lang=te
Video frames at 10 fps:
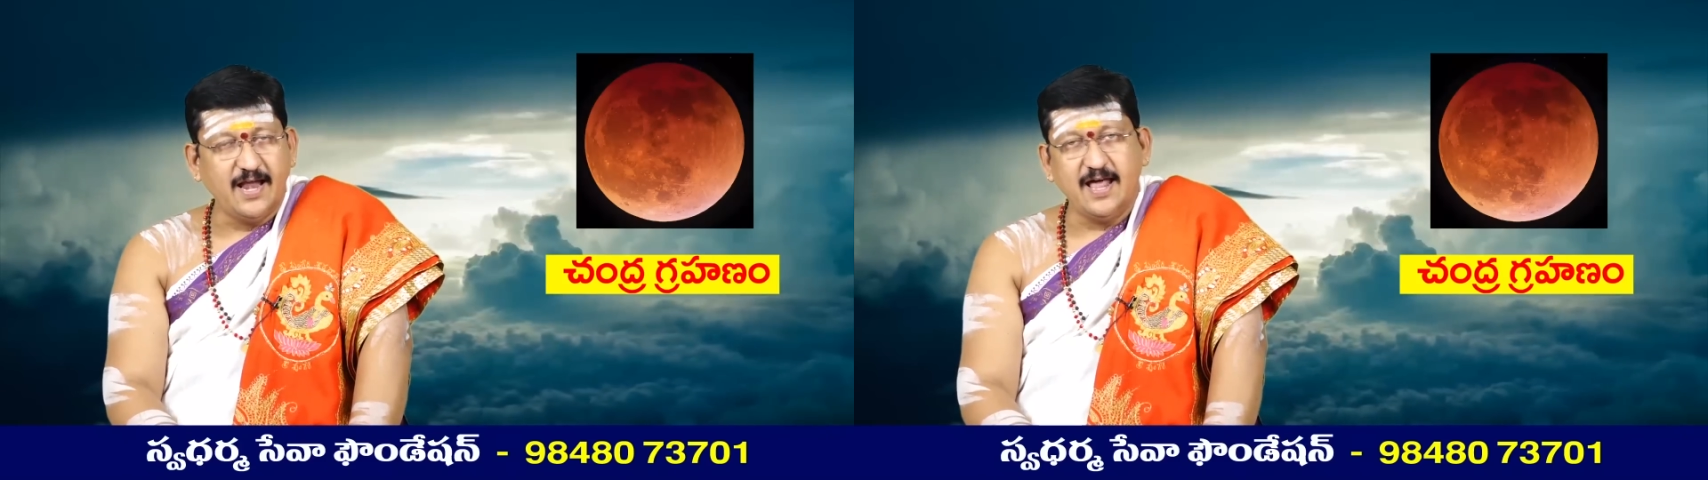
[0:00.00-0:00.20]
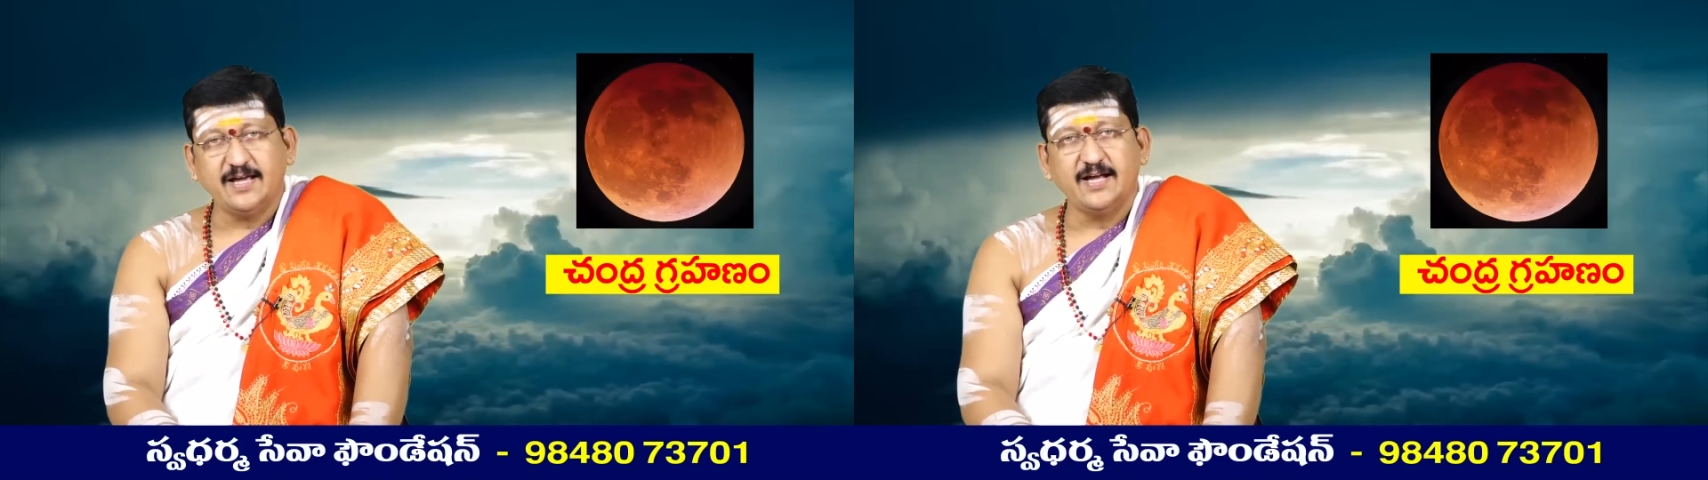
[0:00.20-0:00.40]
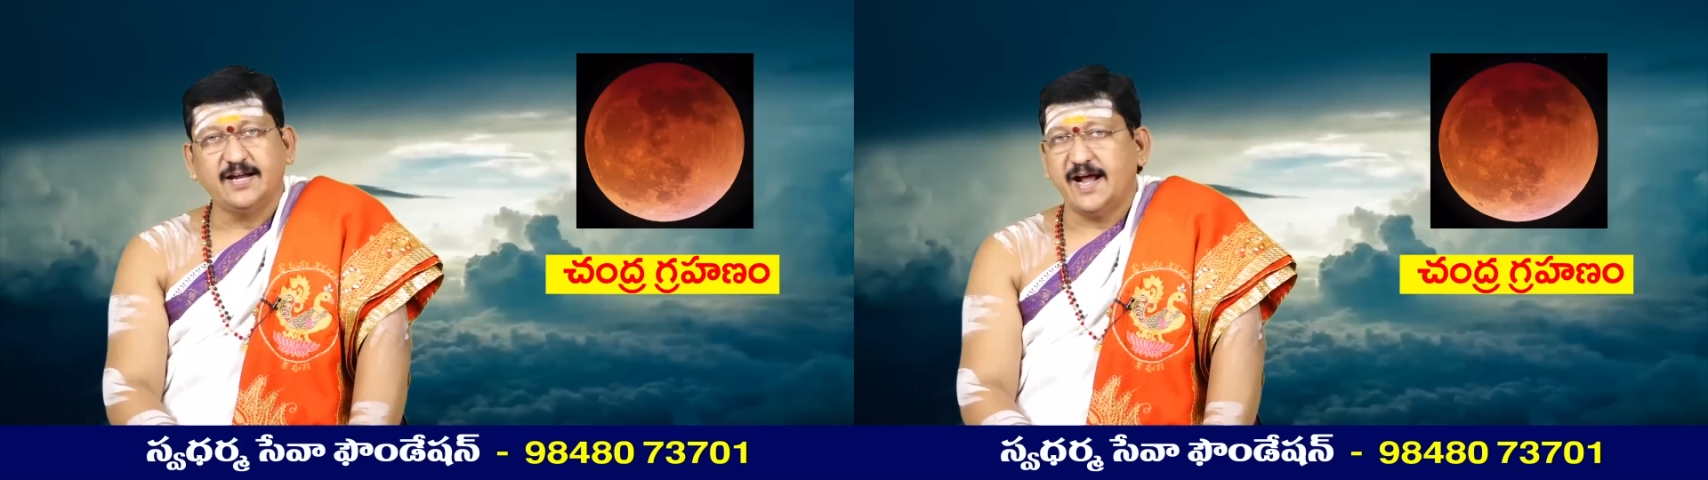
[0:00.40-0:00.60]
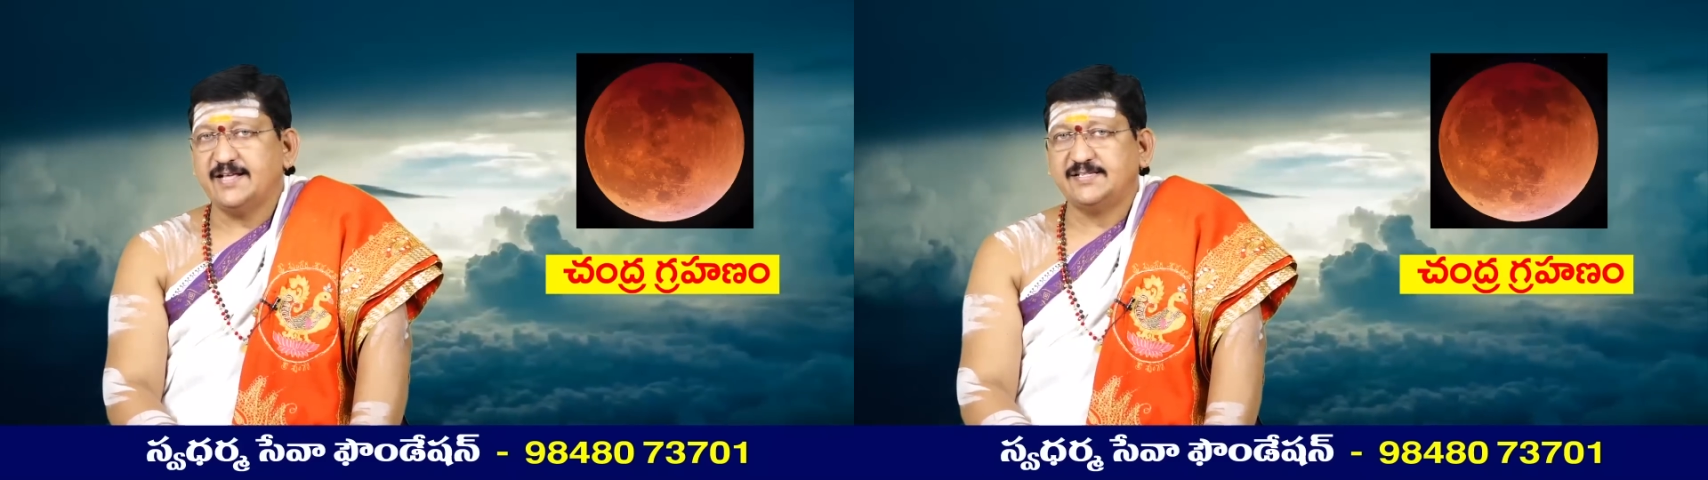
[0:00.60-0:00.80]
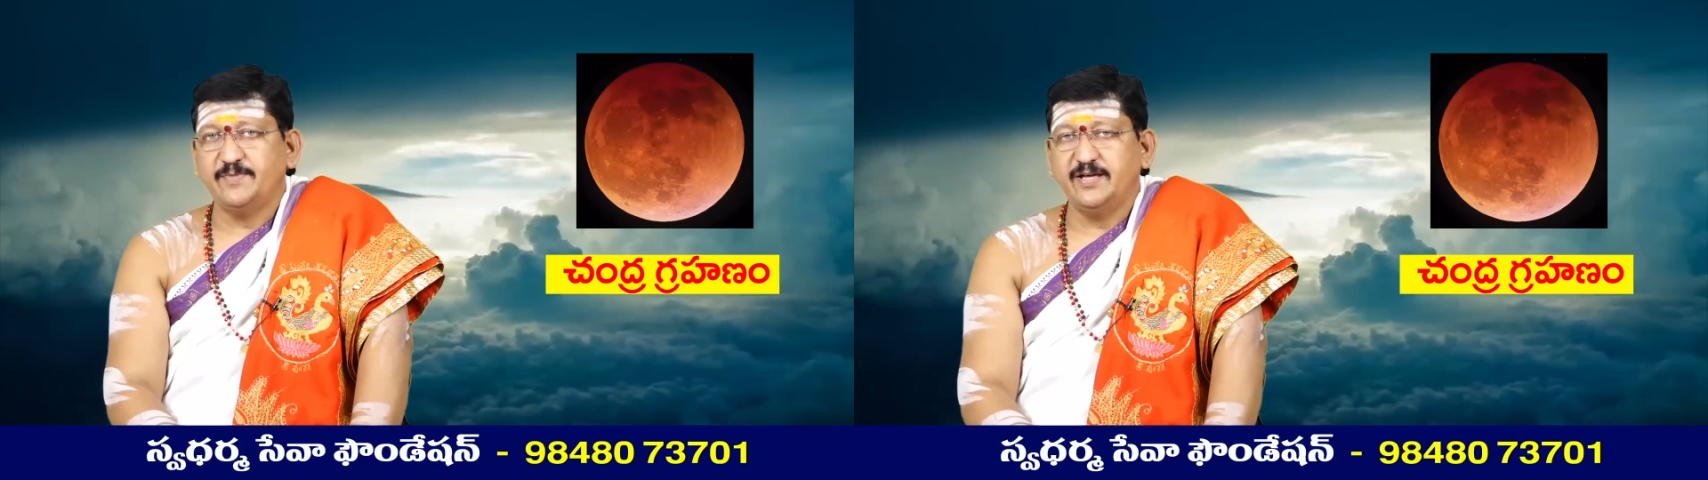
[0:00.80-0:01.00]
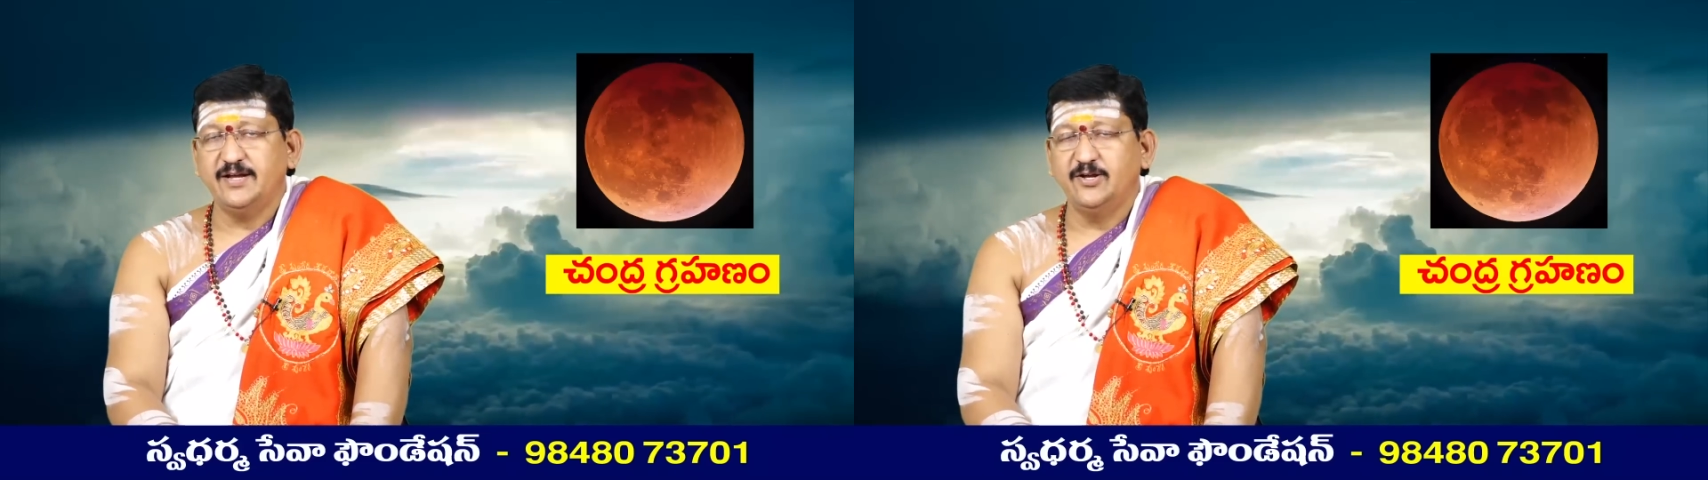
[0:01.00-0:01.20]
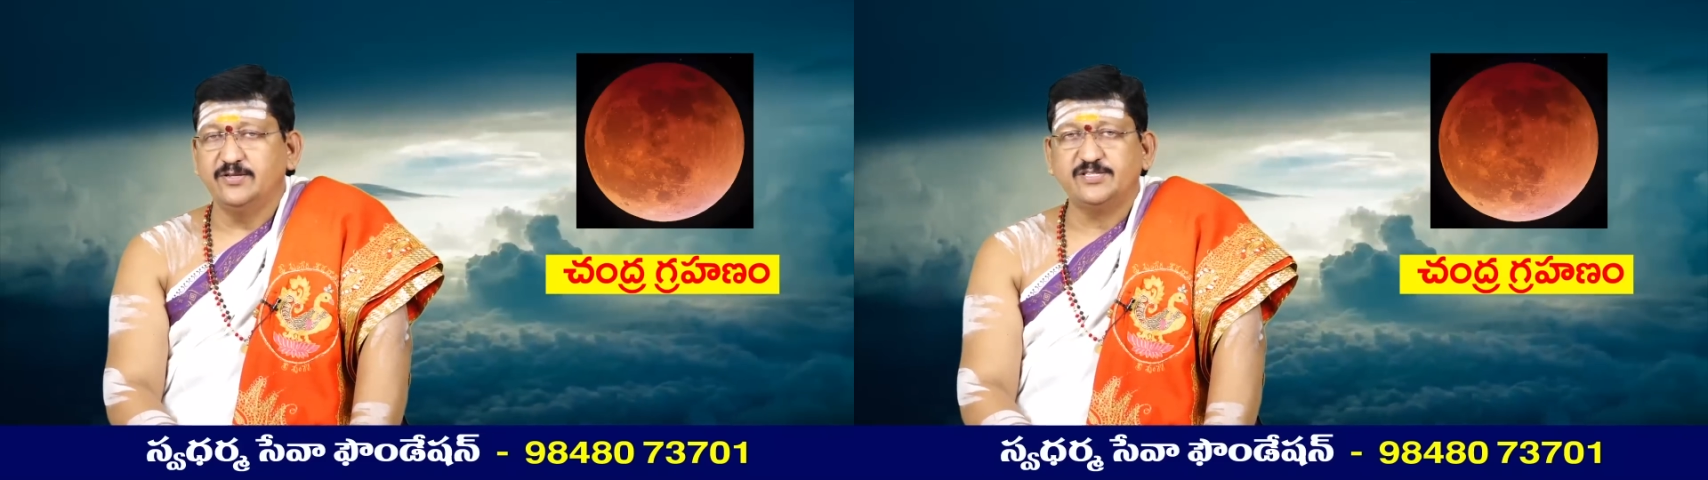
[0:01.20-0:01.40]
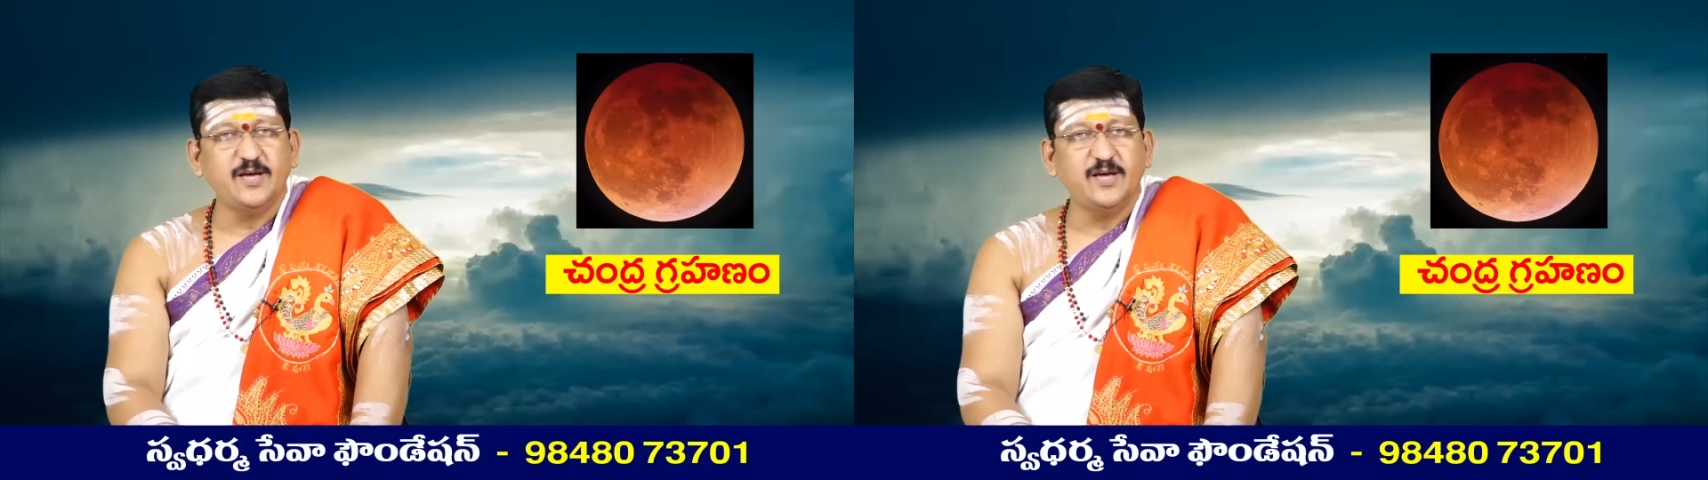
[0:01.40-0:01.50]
అలాగే గ్రహణ సమయంలో